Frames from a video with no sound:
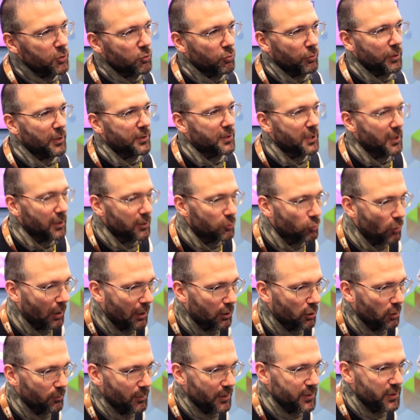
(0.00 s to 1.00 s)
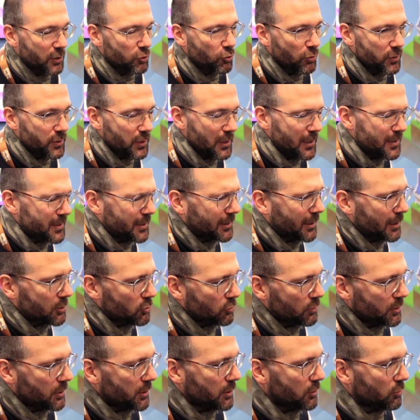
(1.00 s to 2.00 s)
sur des territoires comme les
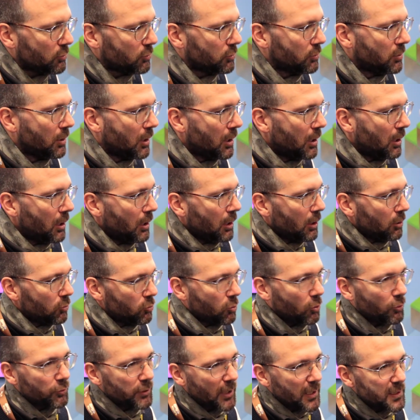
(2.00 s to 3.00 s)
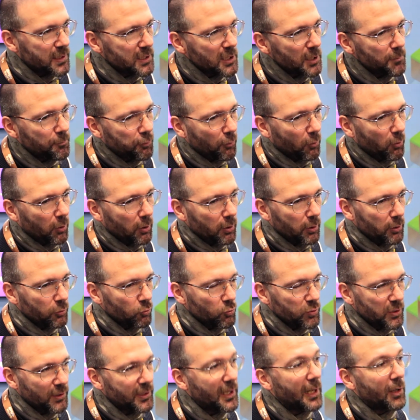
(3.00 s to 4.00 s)
États-Unis ou, en Asie pour euh,
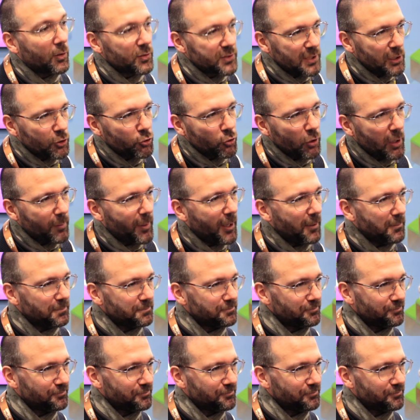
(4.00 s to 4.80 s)
nous aider à lancer le jeu là-bas.